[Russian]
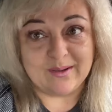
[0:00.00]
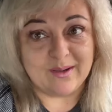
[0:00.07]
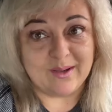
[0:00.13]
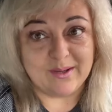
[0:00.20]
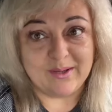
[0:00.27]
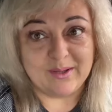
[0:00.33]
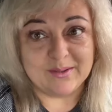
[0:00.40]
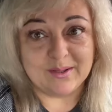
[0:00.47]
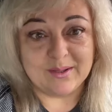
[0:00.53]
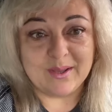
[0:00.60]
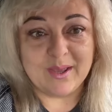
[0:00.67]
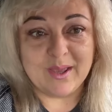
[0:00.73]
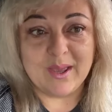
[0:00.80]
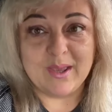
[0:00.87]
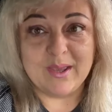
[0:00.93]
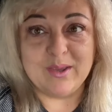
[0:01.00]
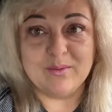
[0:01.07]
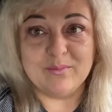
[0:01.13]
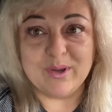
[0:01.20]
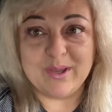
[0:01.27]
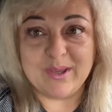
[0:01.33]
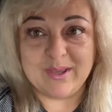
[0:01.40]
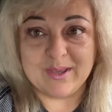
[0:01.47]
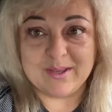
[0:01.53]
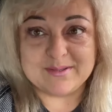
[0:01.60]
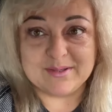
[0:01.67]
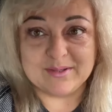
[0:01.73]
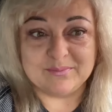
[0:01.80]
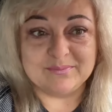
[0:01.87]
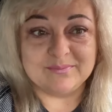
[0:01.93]
Арина. И мы
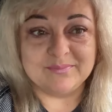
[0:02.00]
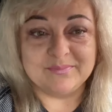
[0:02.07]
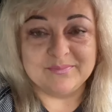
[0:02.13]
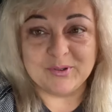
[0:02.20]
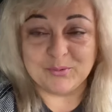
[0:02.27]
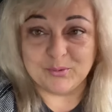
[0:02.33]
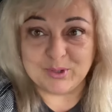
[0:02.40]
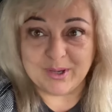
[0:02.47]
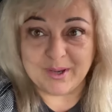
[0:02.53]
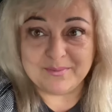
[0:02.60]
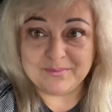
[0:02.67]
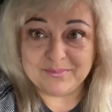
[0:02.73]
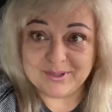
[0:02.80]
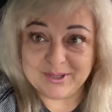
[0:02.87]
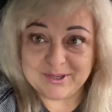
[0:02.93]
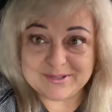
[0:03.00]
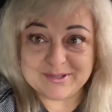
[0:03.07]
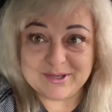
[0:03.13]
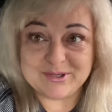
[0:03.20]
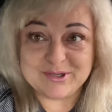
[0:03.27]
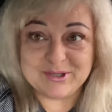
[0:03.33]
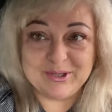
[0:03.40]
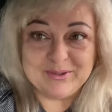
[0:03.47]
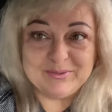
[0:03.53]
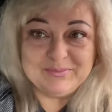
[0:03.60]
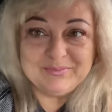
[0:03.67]
едем куда? На реснички.